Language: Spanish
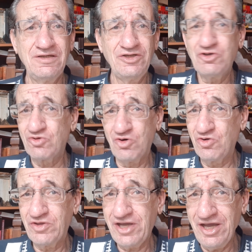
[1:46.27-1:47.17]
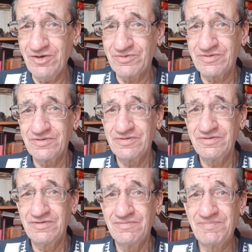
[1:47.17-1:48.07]
Eso no lo dijeron,
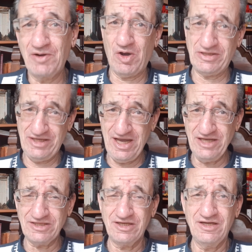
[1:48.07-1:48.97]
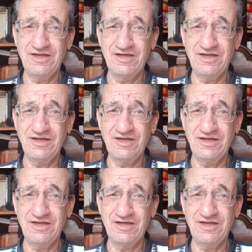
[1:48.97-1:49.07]
pero así es.